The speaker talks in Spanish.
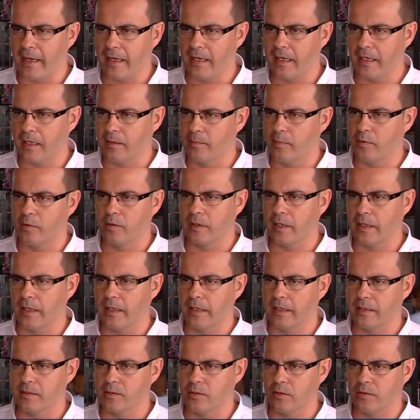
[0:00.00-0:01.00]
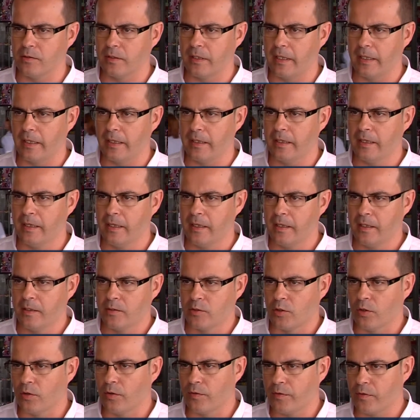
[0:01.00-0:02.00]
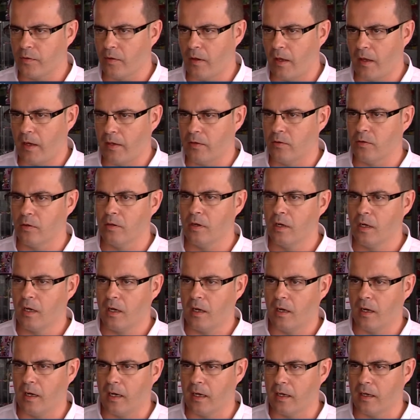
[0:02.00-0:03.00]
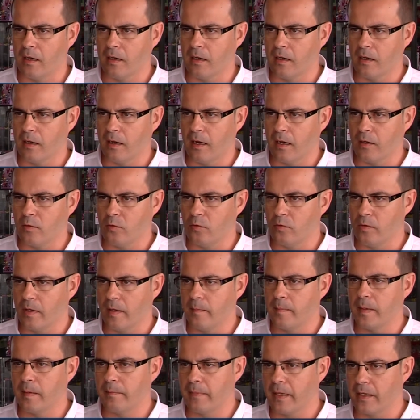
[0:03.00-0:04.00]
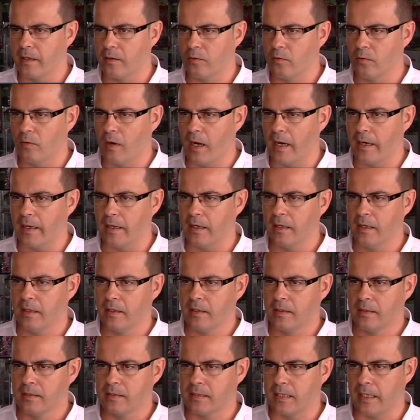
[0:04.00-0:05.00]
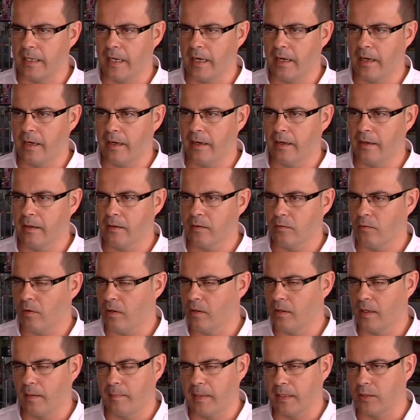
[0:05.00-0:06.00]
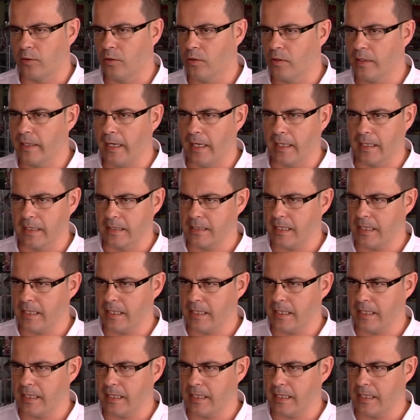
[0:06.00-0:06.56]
eje porque es donde todo ciudadano ah, acude en primer lugar sea la patología que